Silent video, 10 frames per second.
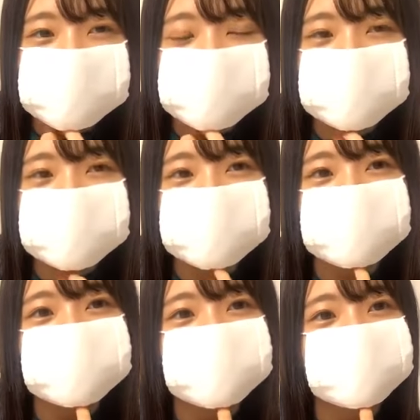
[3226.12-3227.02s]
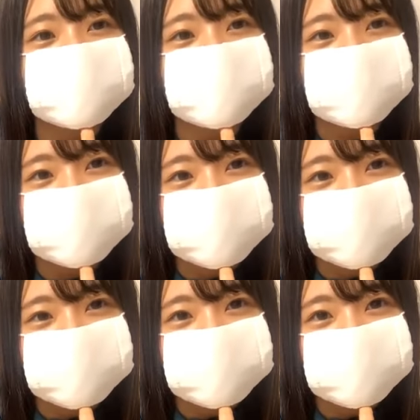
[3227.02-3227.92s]
当に
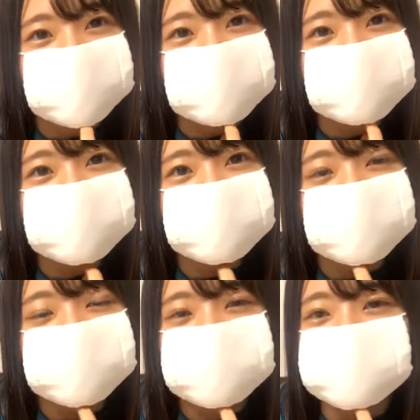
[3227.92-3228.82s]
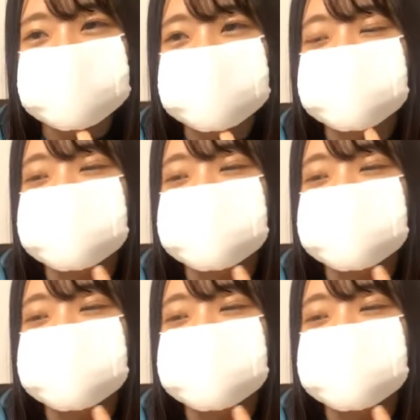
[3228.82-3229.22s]
ああそういう